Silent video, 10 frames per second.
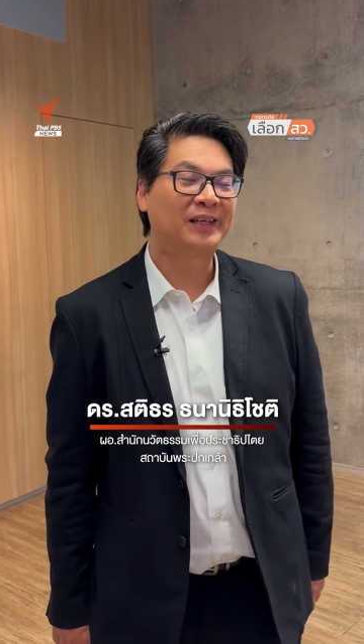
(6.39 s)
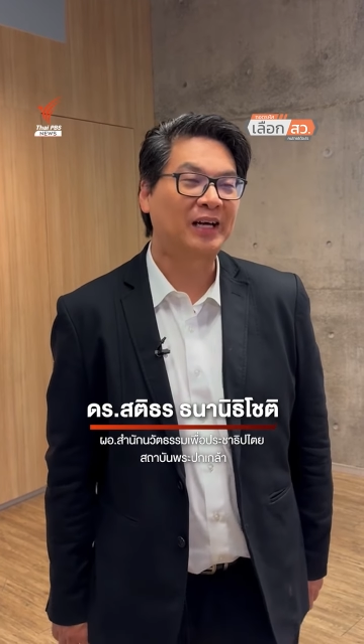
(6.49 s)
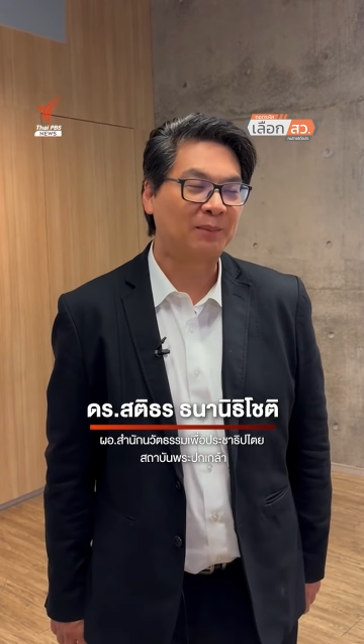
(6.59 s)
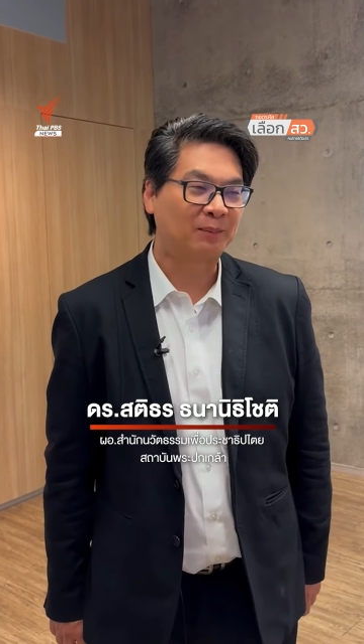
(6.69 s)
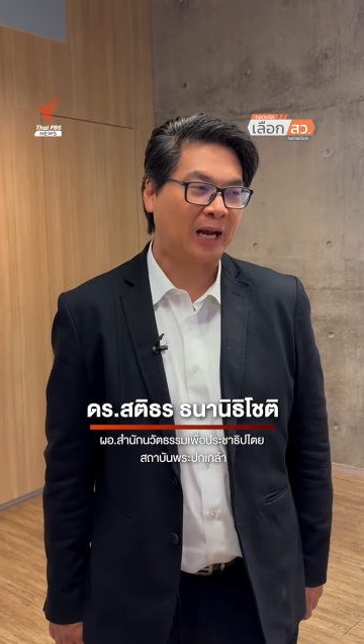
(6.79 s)
นะ
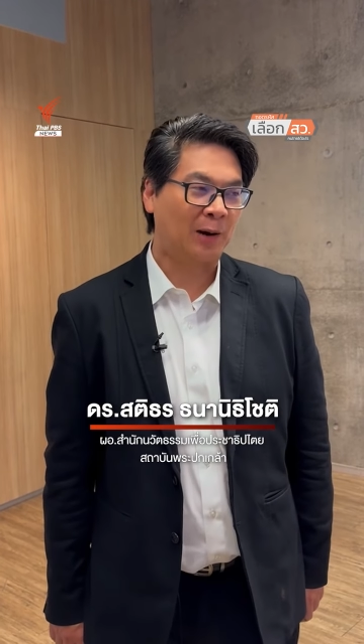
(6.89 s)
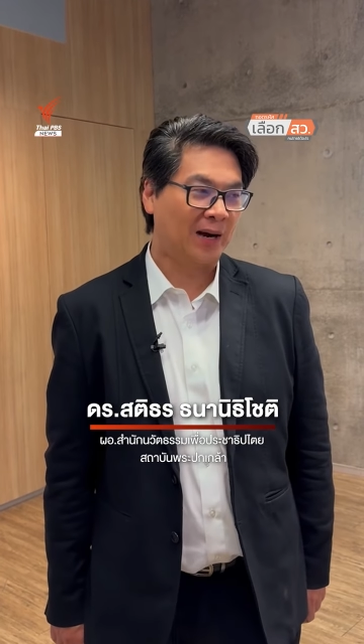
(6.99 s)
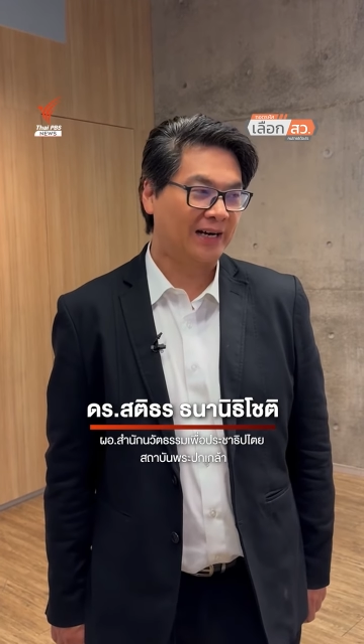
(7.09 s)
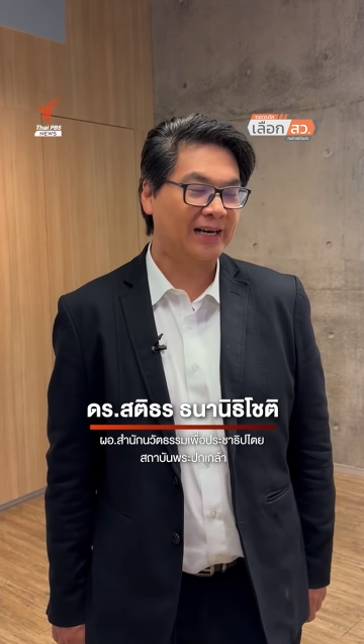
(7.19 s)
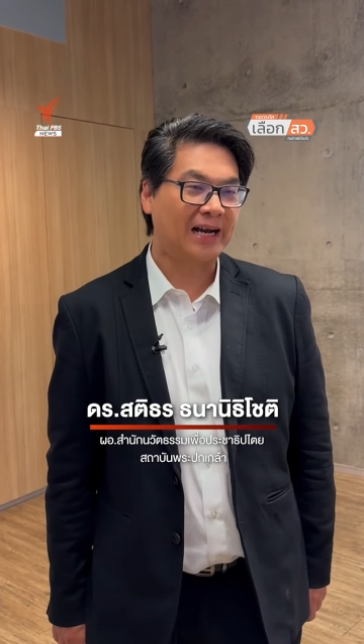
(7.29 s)
ครับถาม
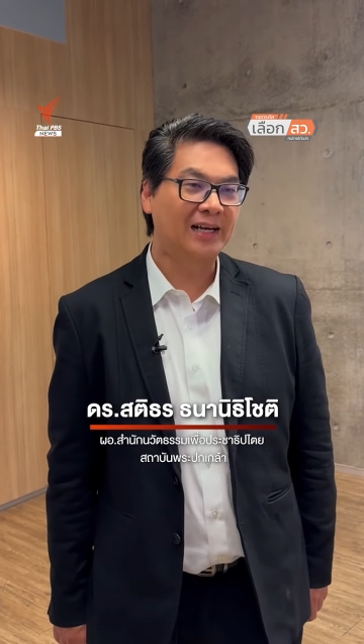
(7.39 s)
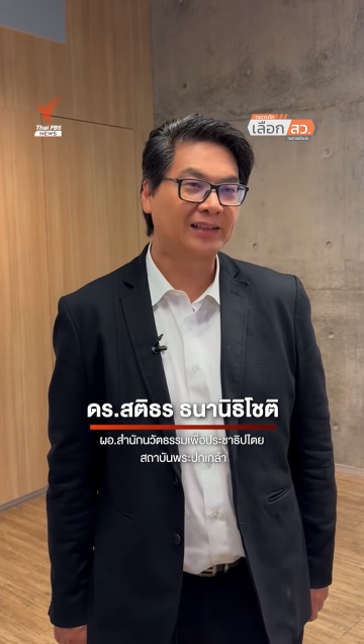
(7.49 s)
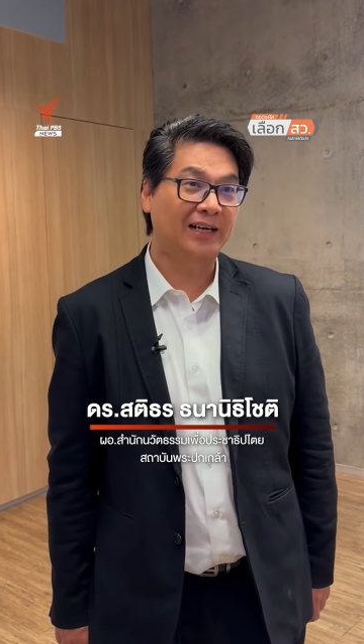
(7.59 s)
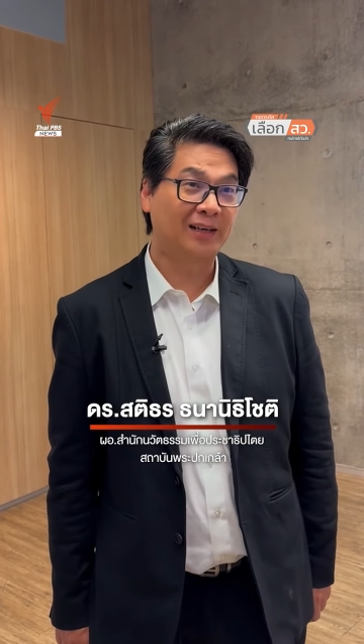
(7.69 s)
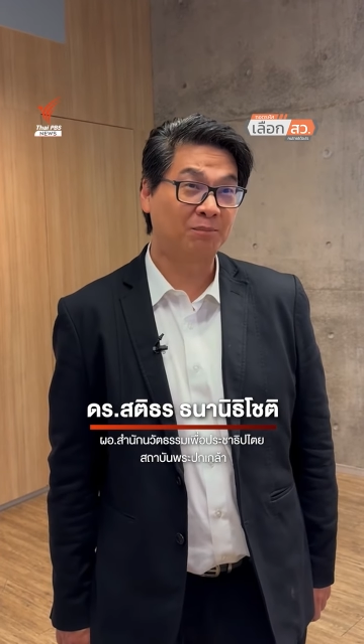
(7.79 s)
ว่าในการเลือ
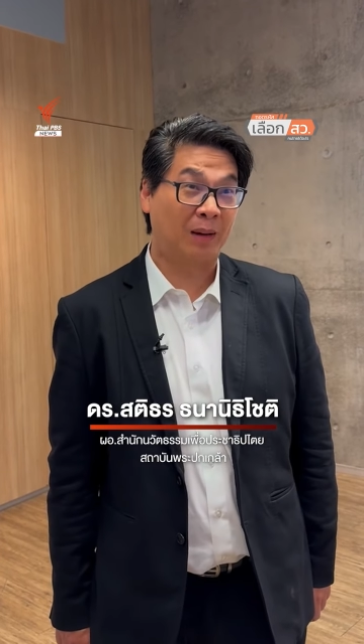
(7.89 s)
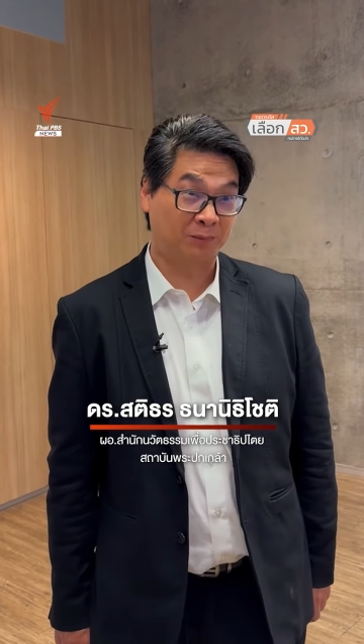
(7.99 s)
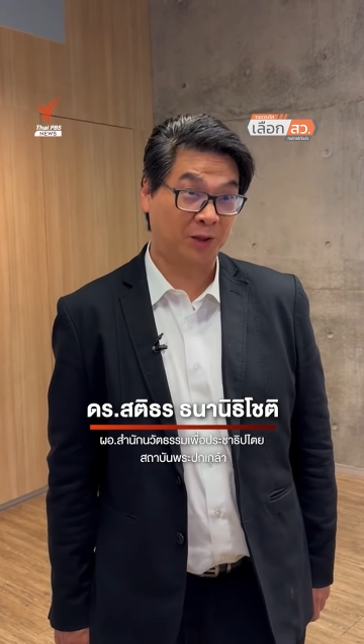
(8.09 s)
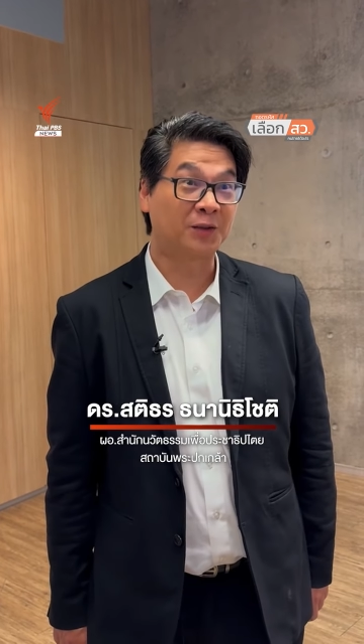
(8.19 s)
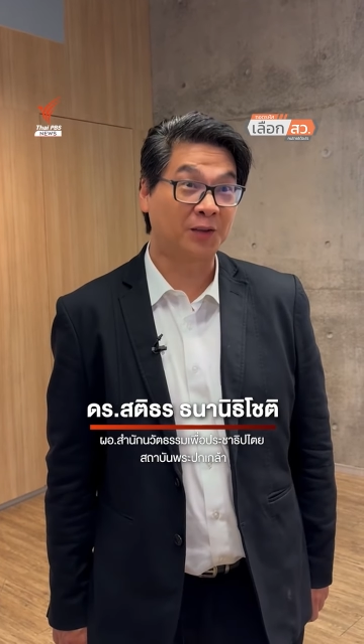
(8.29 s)
กตั้งแบบ
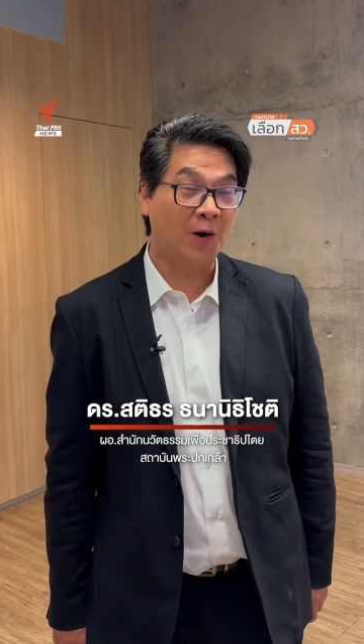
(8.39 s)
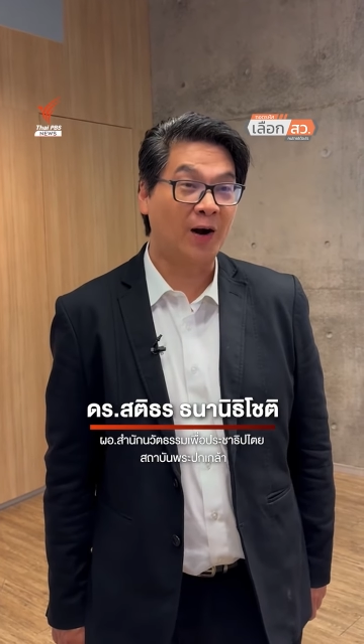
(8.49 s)
สส